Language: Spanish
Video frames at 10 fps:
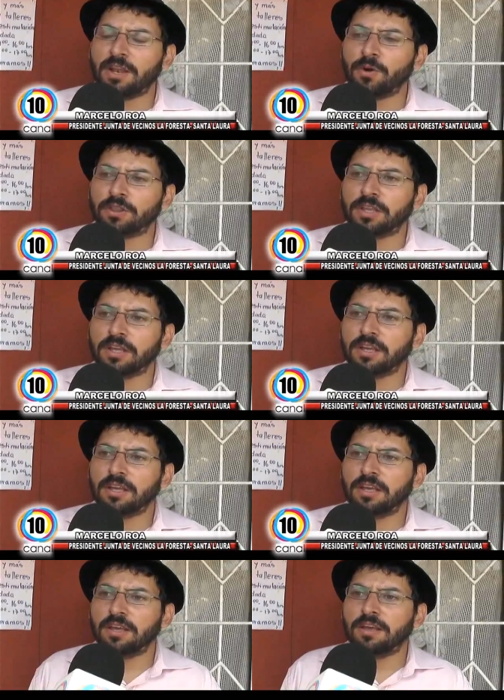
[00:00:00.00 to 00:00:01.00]
del norte,
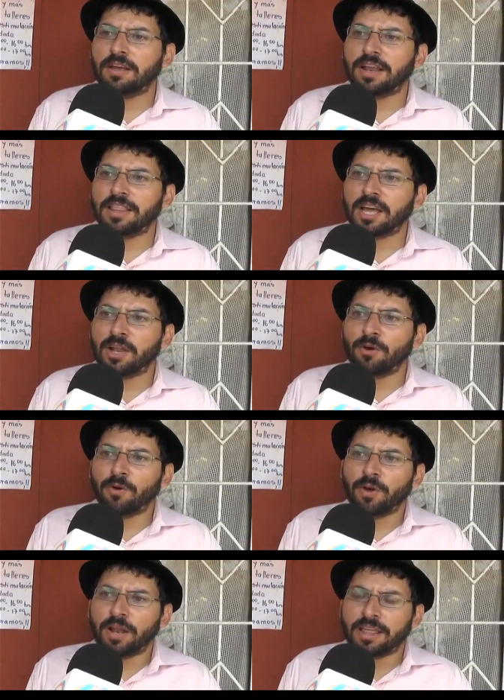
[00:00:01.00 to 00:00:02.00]
eh, y la idea, que
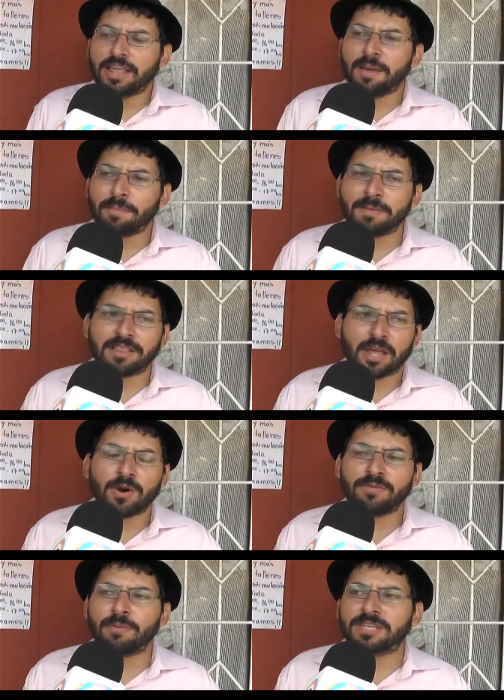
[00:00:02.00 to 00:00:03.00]
la idea es implementar
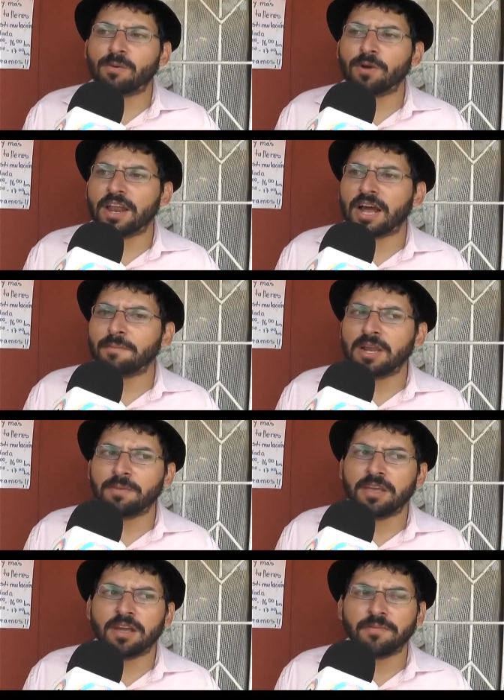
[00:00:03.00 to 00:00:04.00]
una farmacia popular acá en
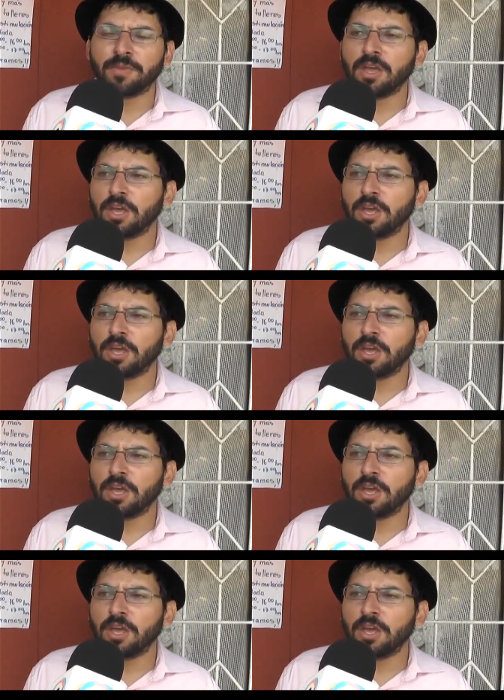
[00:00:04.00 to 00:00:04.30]
Melipilla.